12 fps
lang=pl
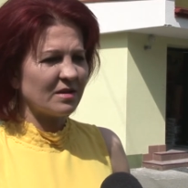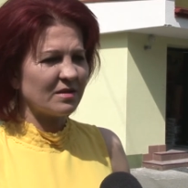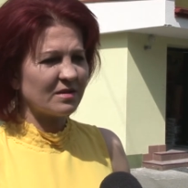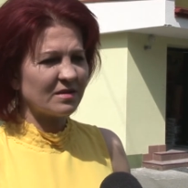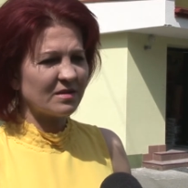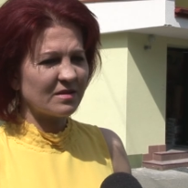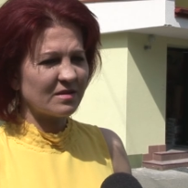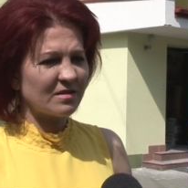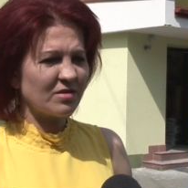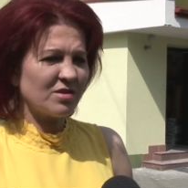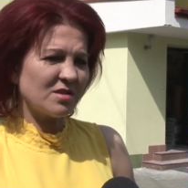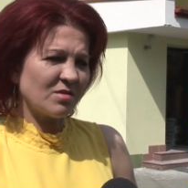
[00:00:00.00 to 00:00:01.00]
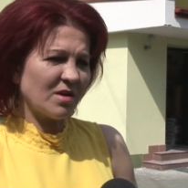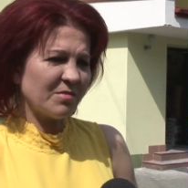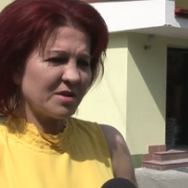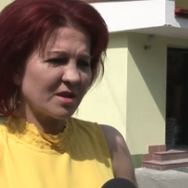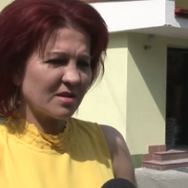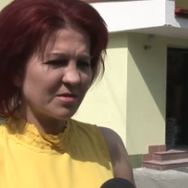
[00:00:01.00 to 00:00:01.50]
E, no i
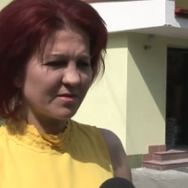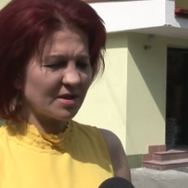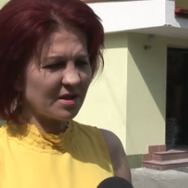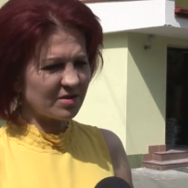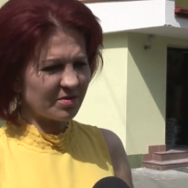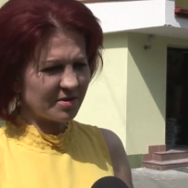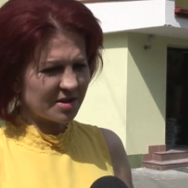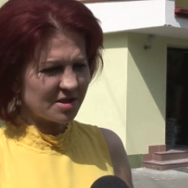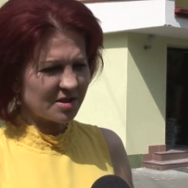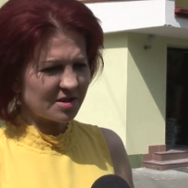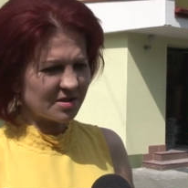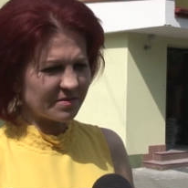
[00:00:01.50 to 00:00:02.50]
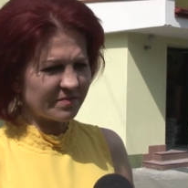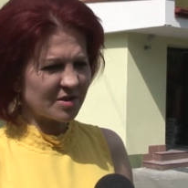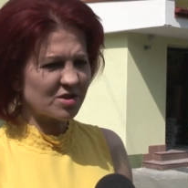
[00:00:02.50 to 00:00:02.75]
działamy tak naprawdę dla dobra dzieci,